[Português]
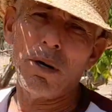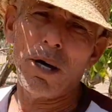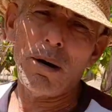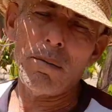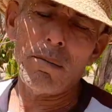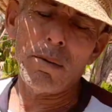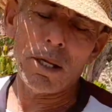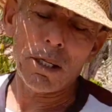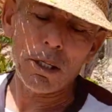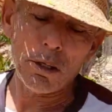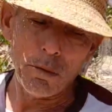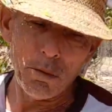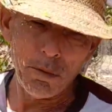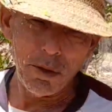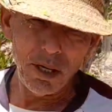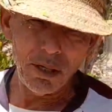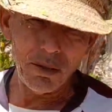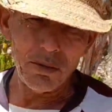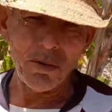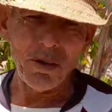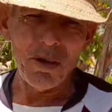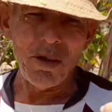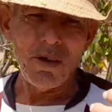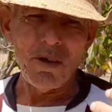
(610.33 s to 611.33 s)

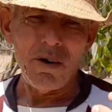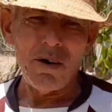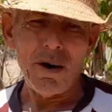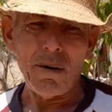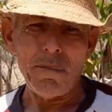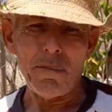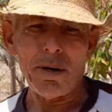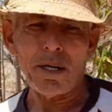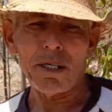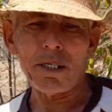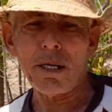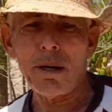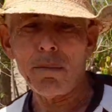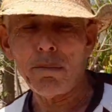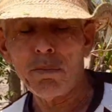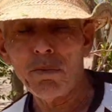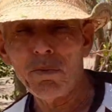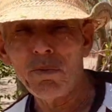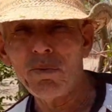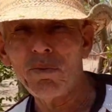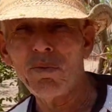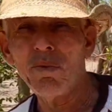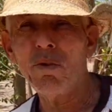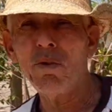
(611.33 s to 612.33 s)
arrebatamento vai passar
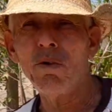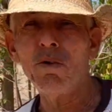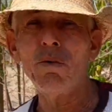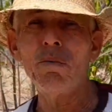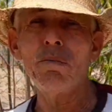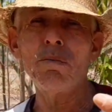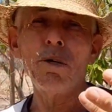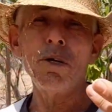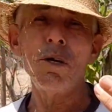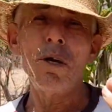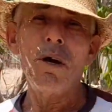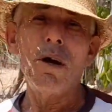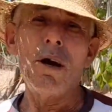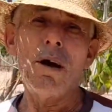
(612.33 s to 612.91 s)
por fome,